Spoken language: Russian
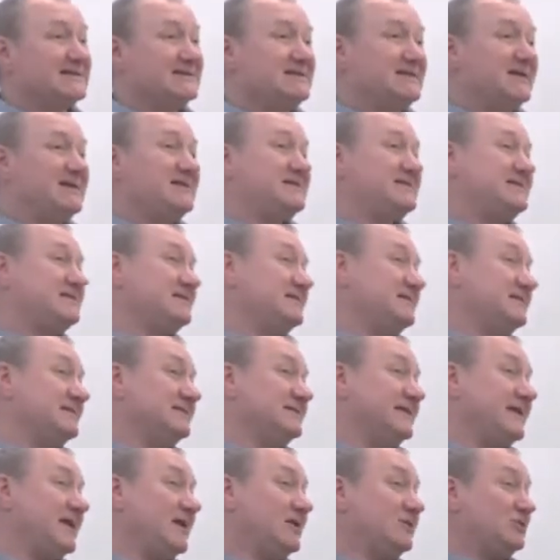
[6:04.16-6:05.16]
здесь
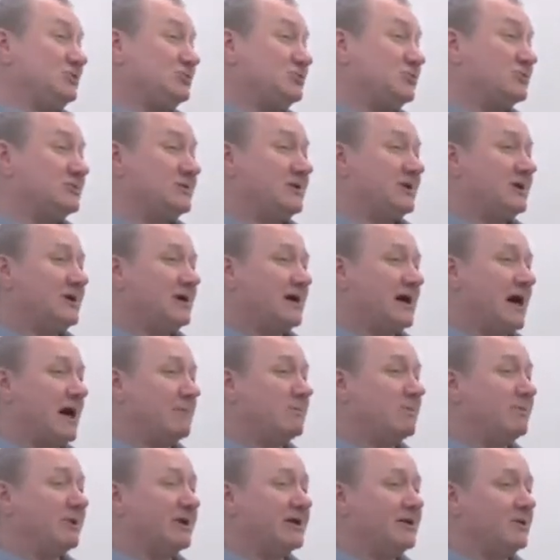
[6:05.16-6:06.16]
речь идет
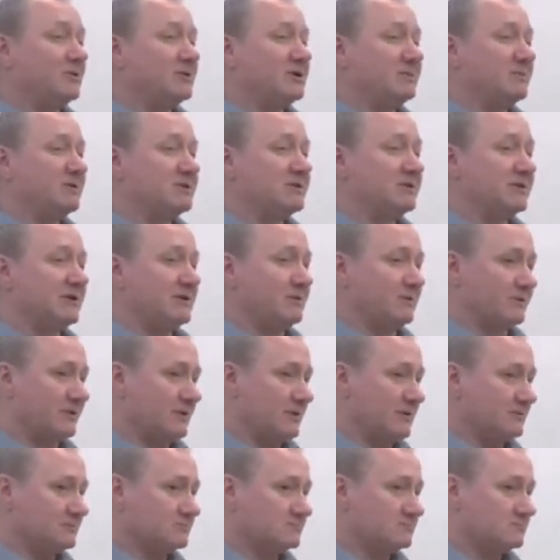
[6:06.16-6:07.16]
об определенной
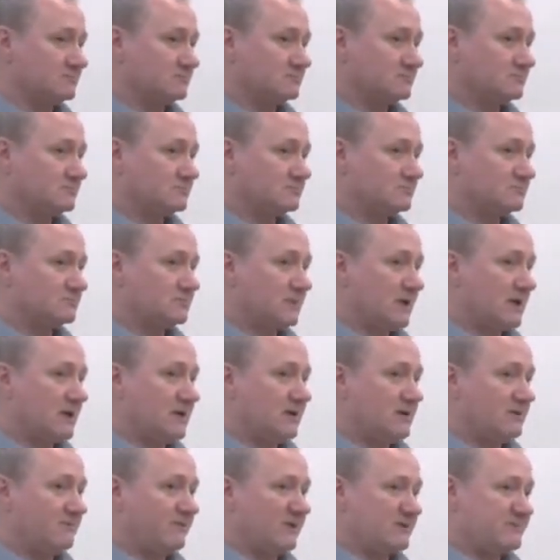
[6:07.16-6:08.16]
методологии.
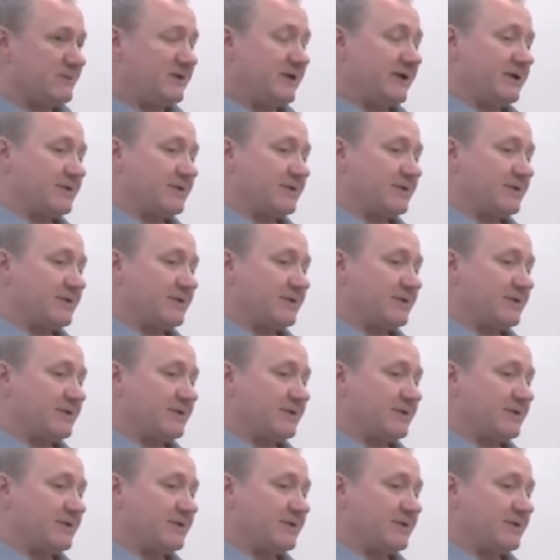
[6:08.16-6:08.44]
Вот